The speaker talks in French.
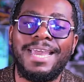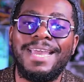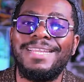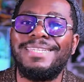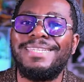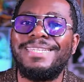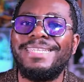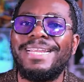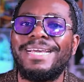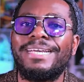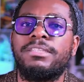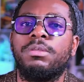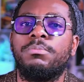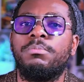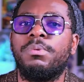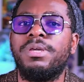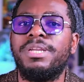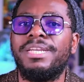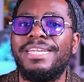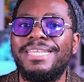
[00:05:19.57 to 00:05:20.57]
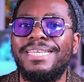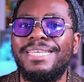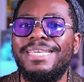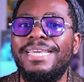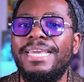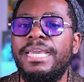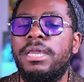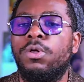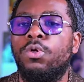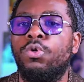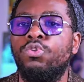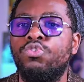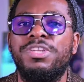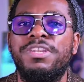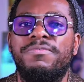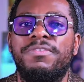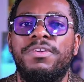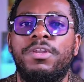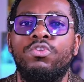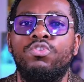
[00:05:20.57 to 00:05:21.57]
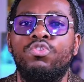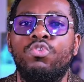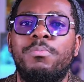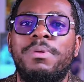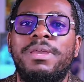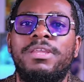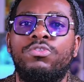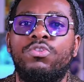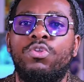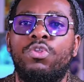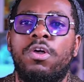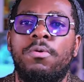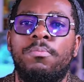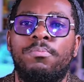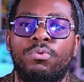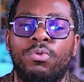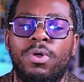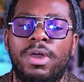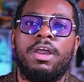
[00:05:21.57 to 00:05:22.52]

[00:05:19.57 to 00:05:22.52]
est directement liée aux différents domaines de l'emploi.